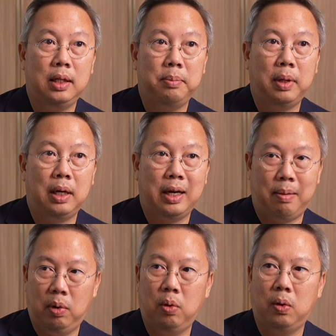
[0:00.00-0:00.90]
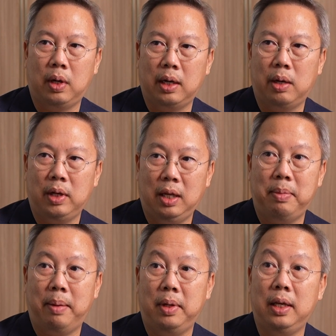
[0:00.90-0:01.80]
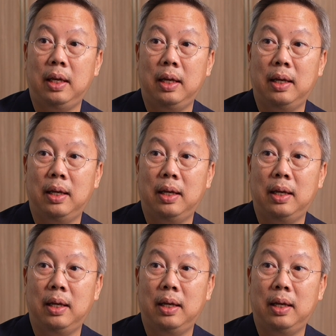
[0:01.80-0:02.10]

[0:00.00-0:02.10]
ที่เป็นระดับโลกเขาคิดแบบนี้